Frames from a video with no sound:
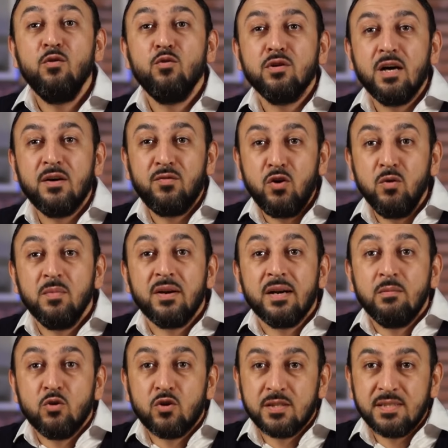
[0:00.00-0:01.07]
أوقف عمر
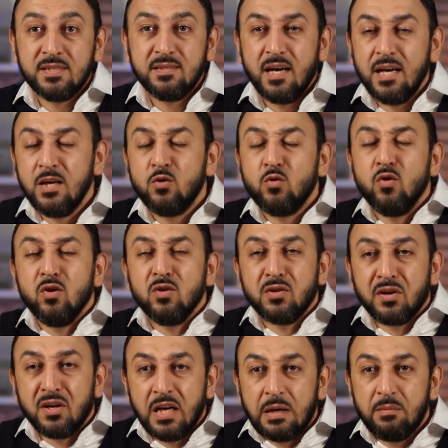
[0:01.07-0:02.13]
المكس أي كل
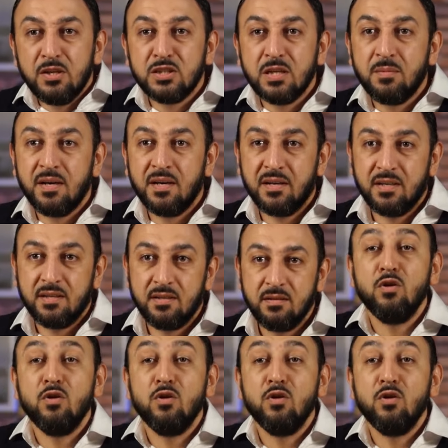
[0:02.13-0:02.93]
ضرائب الجمارك